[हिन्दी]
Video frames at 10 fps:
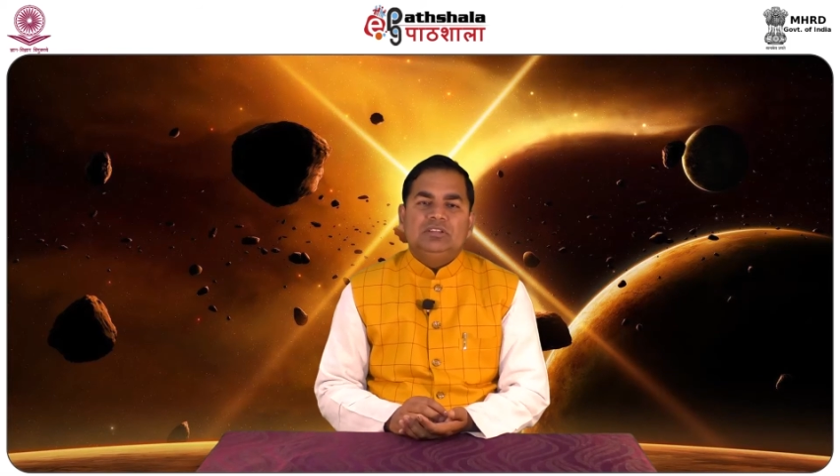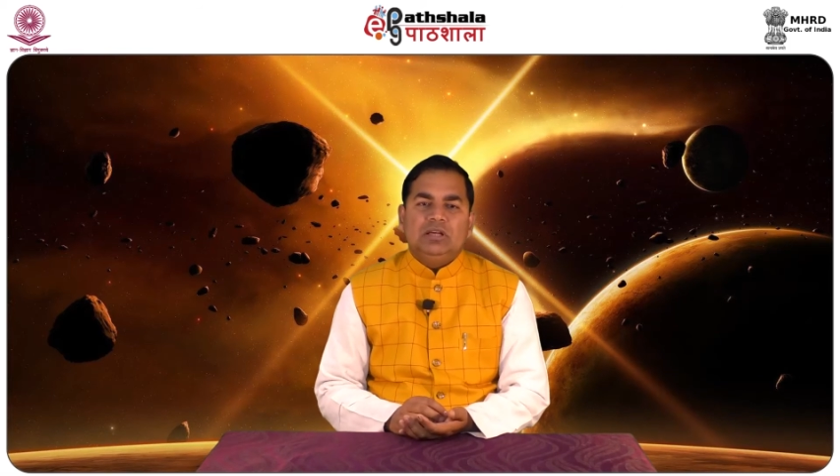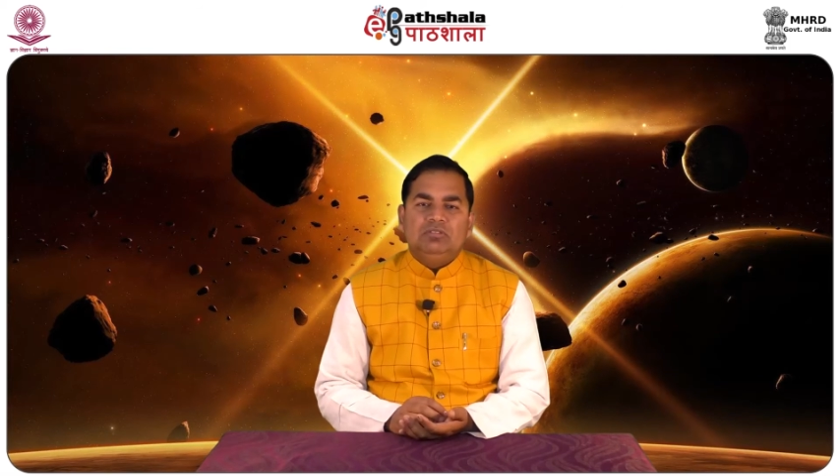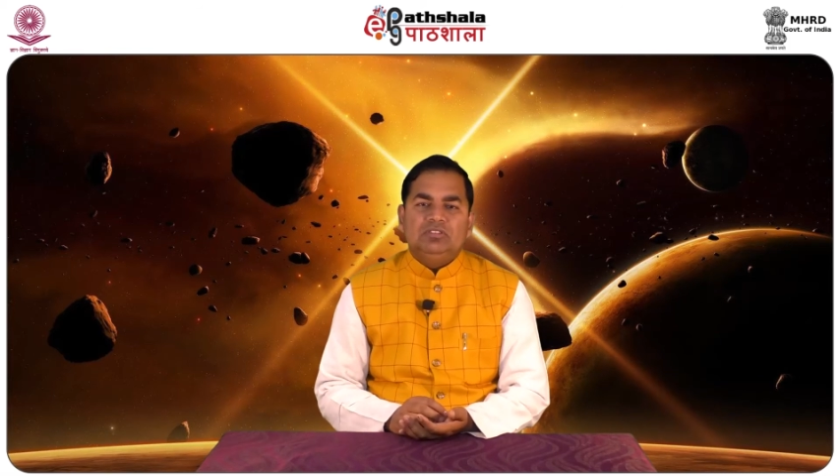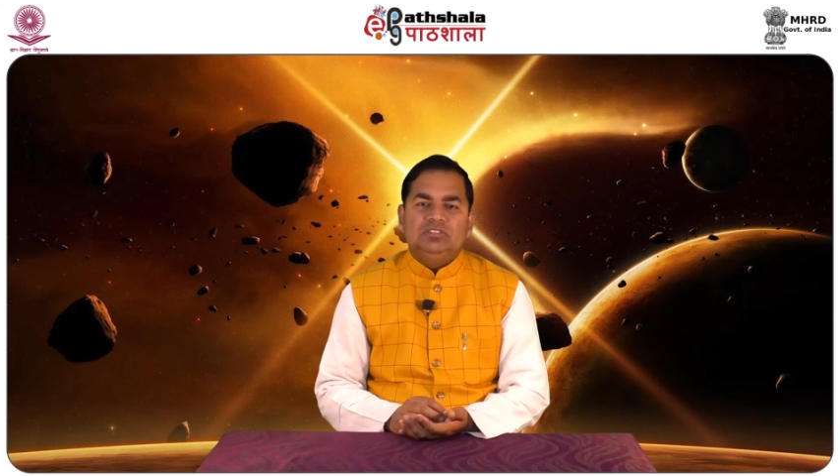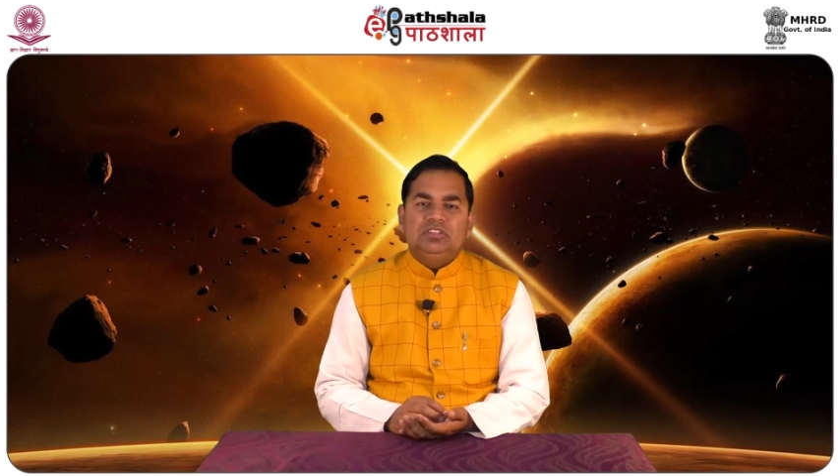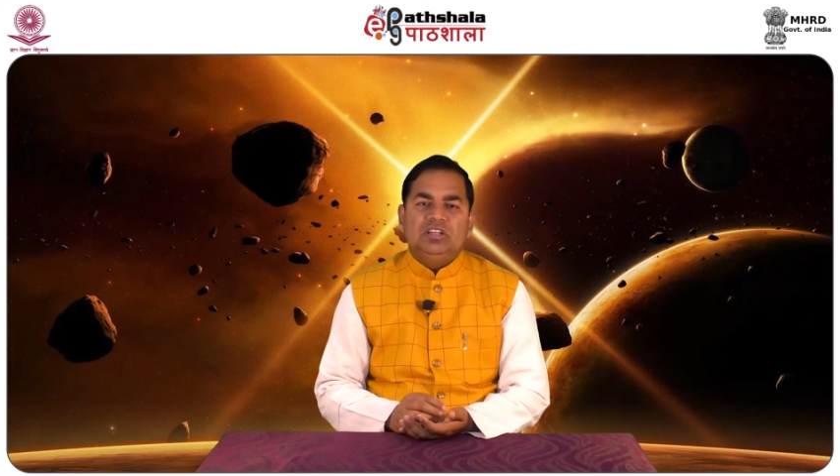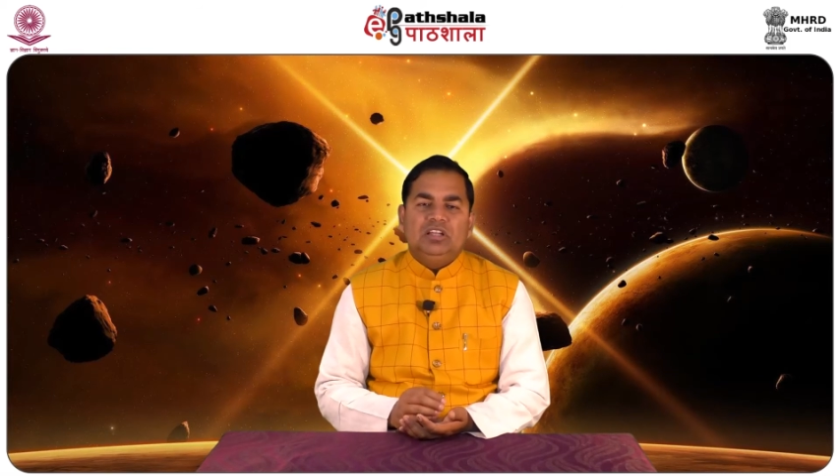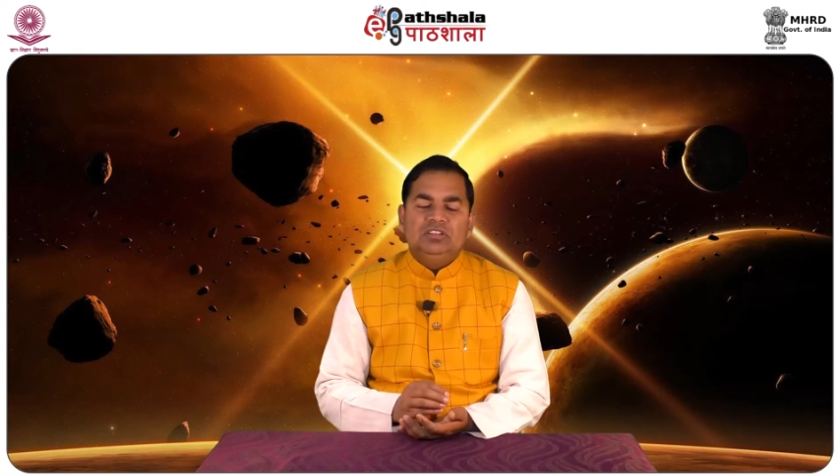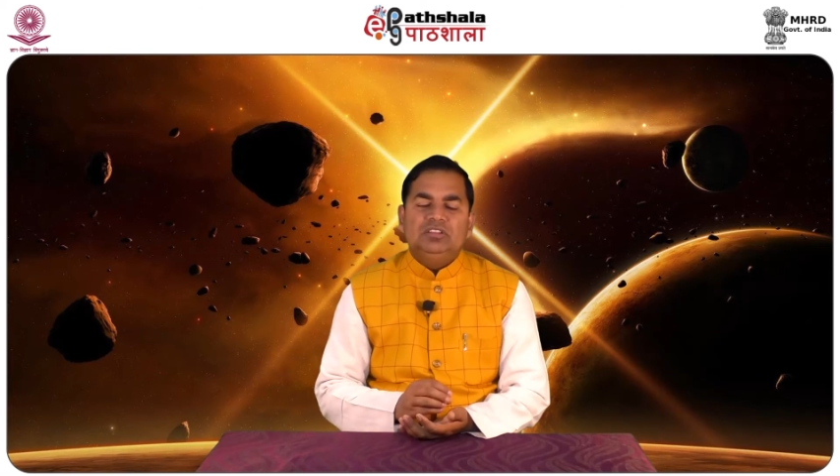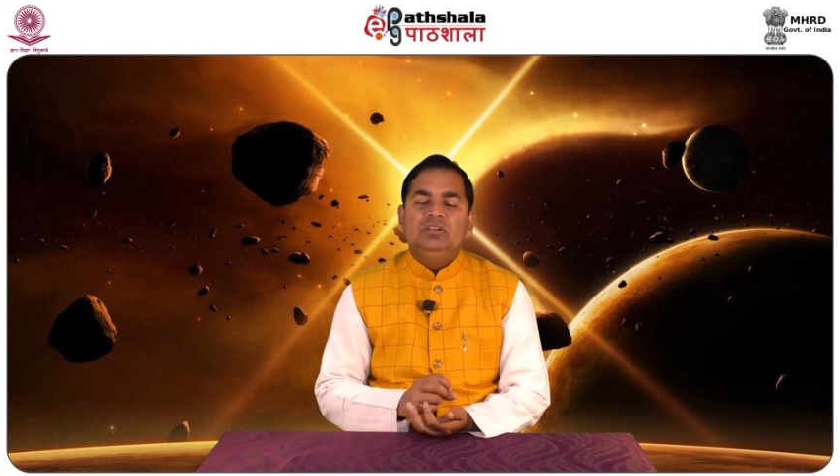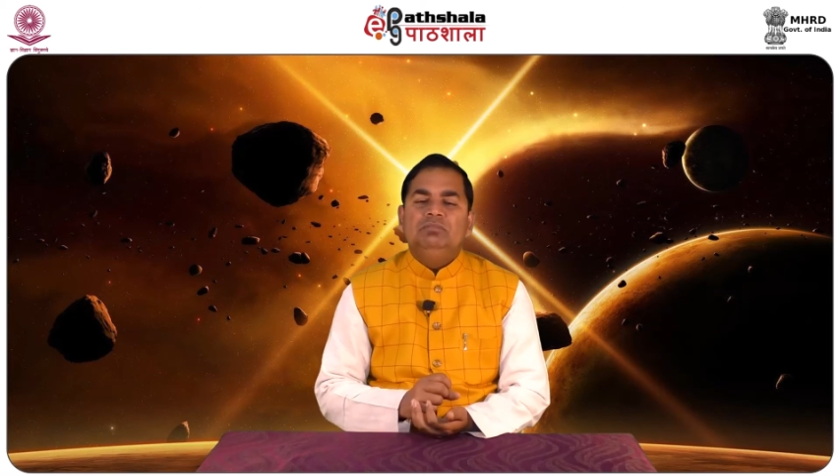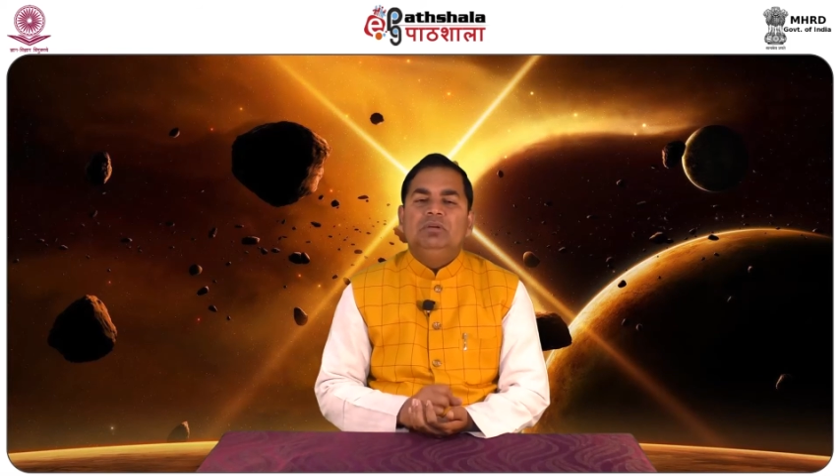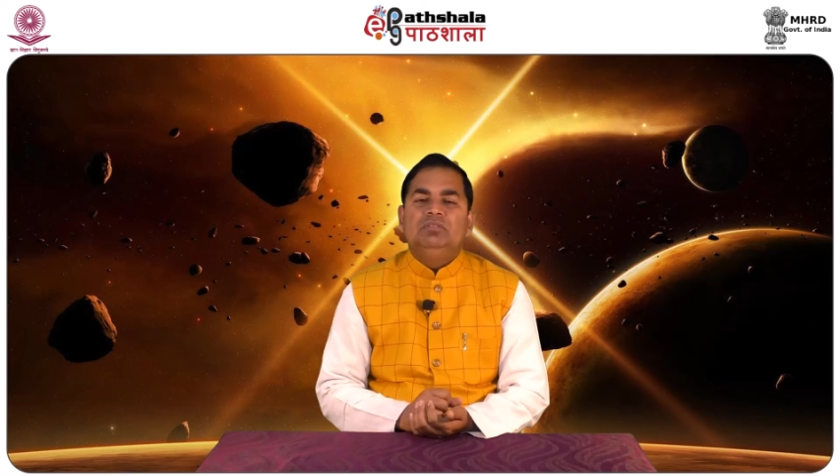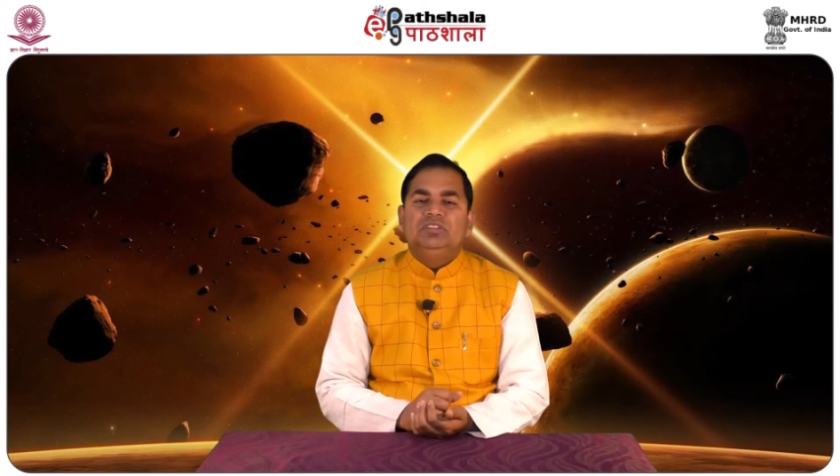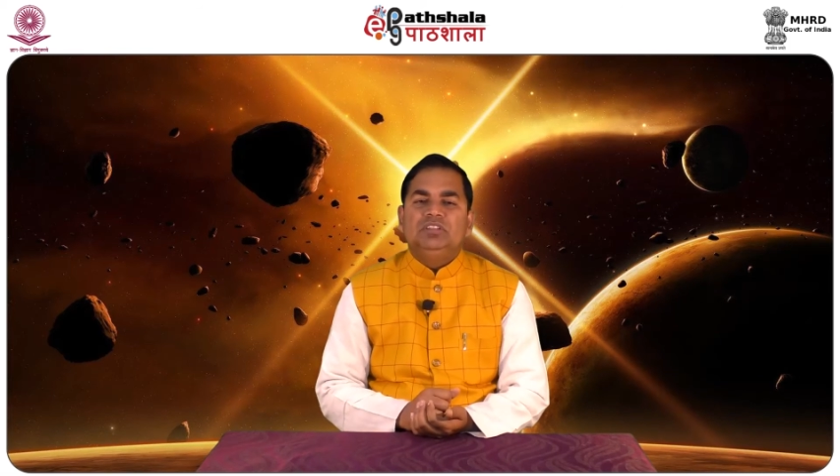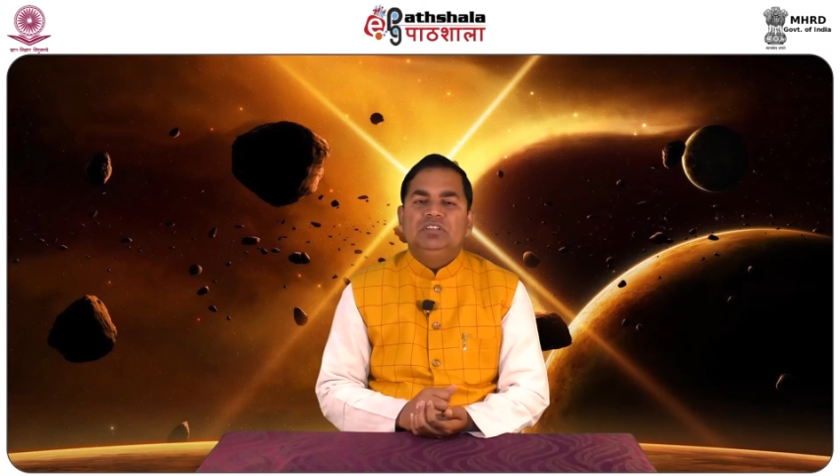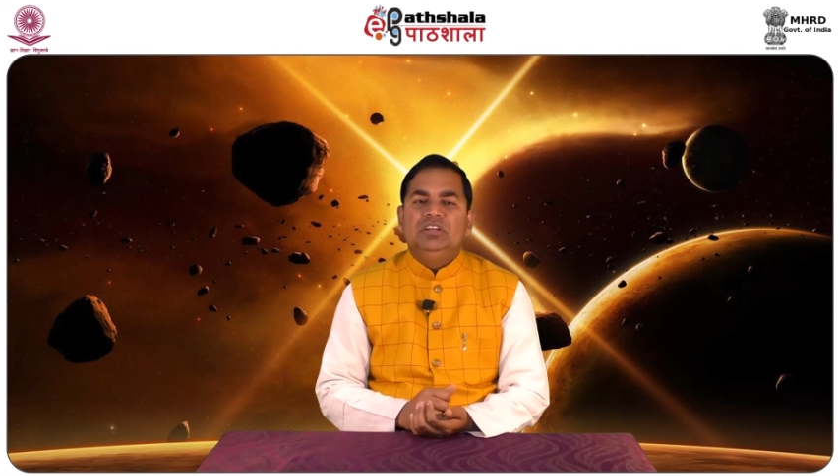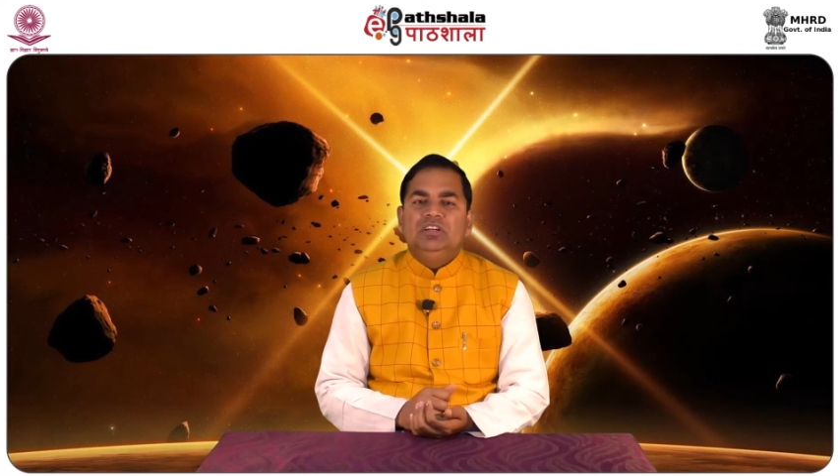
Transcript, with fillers: तावत् जद अंतरम भवते